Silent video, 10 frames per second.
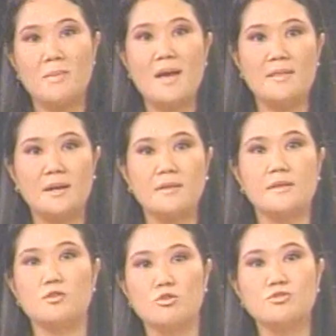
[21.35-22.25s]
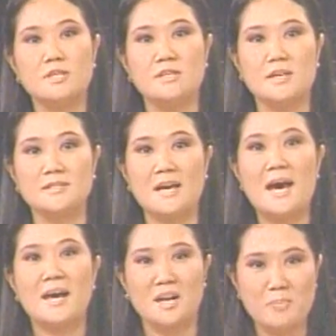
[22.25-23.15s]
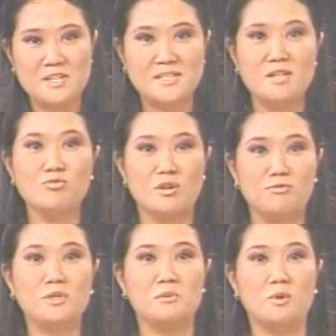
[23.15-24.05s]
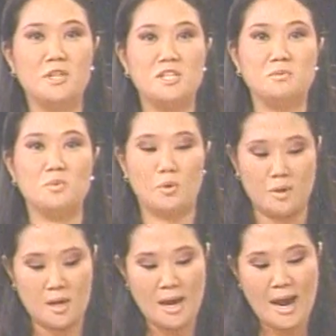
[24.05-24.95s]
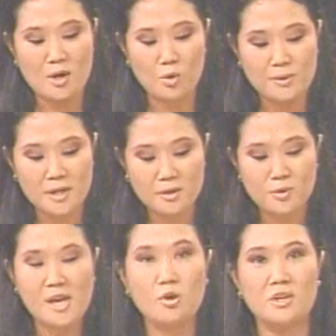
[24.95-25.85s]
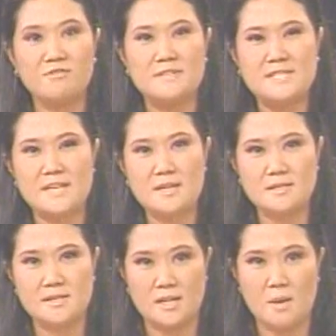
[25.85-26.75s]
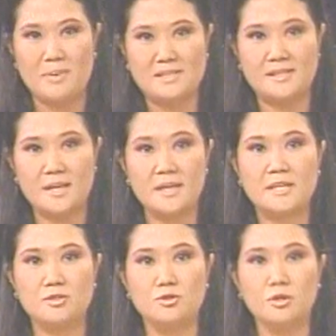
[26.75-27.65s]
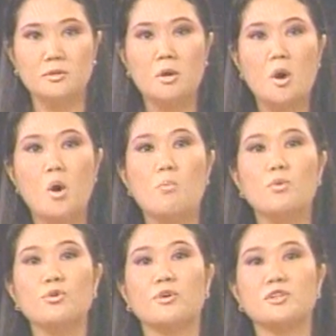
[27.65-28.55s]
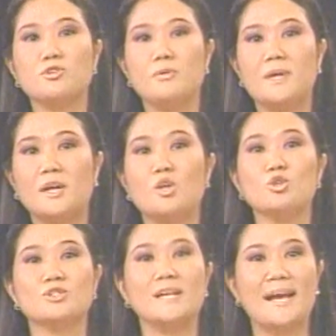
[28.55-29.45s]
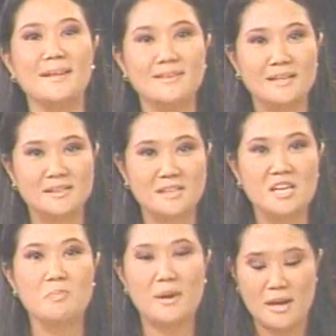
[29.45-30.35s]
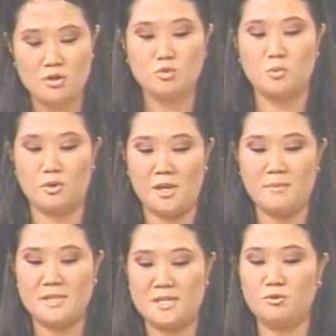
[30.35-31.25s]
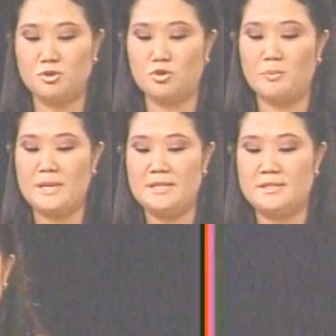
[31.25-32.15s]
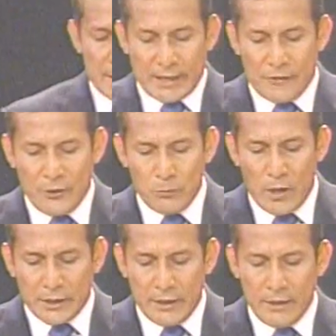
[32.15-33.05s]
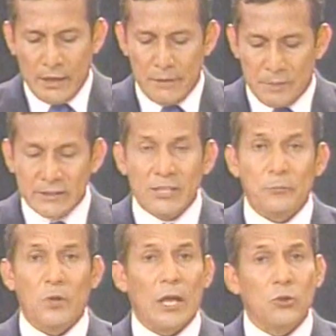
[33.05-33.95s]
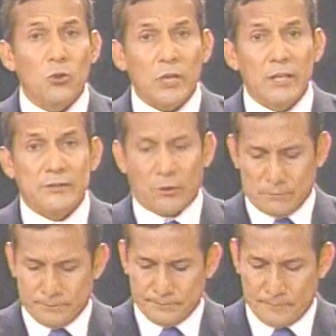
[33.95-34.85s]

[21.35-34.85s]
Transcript: madre de dos niñas, represento al Fujimorismo, al gobierno que con eficiencia y capacidad de gestión pudo resolver los grandes y pequeños problemas en nuestro país. Reafirmo aquí el principio de la no reelección.